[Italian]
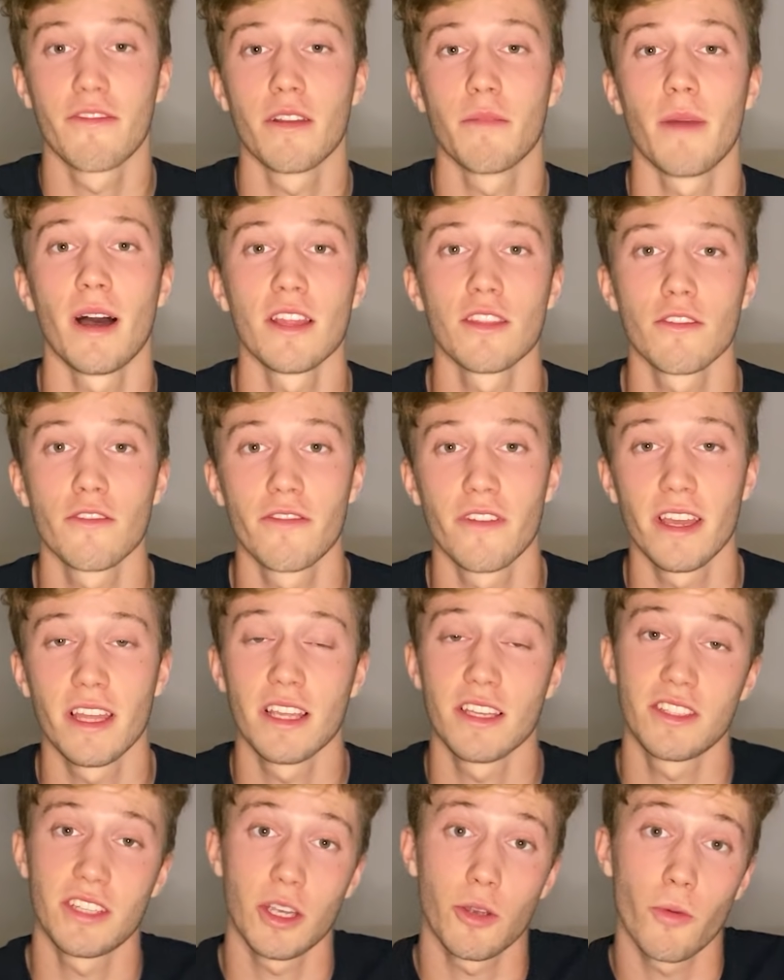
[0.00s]
filmato Fede
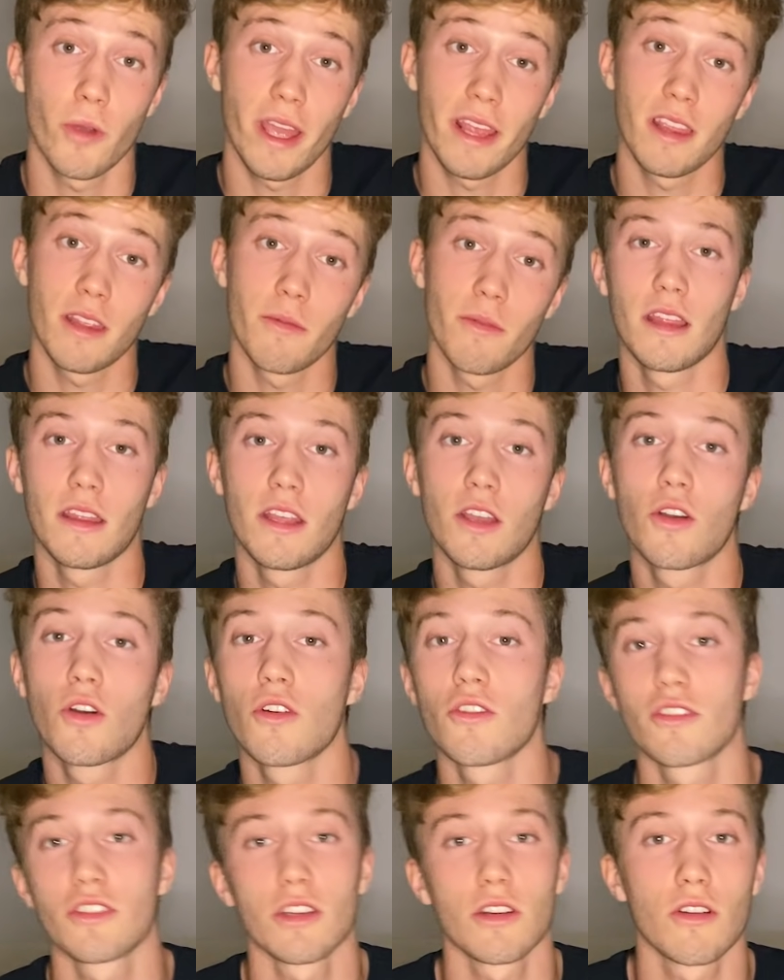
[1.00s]
seguendomi di
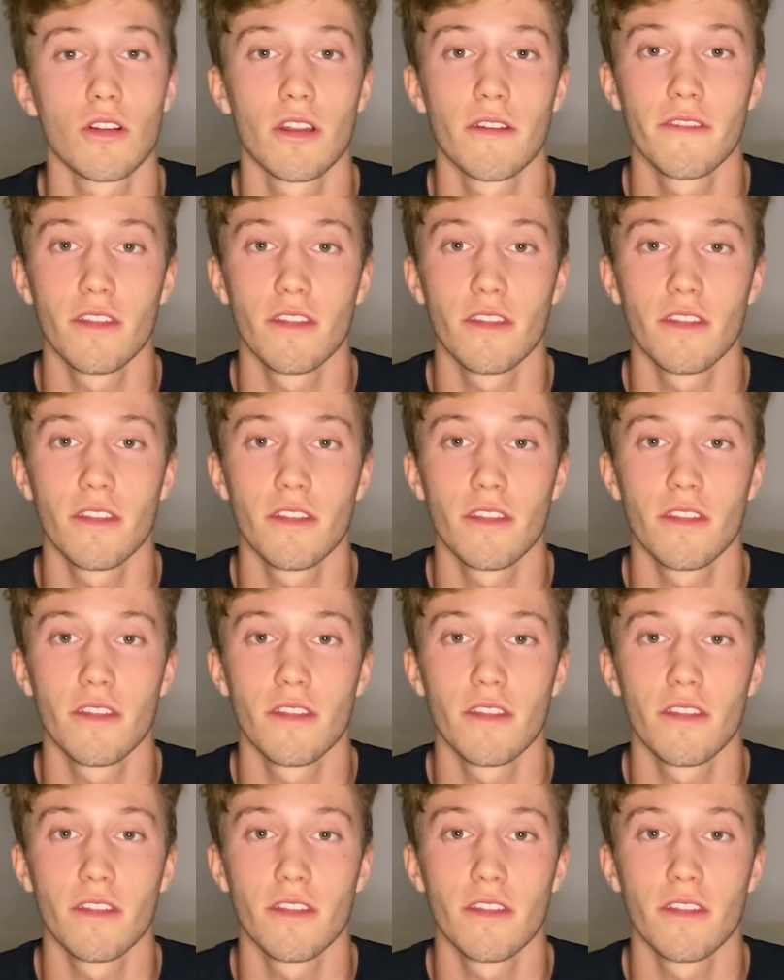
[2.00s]
corsa con la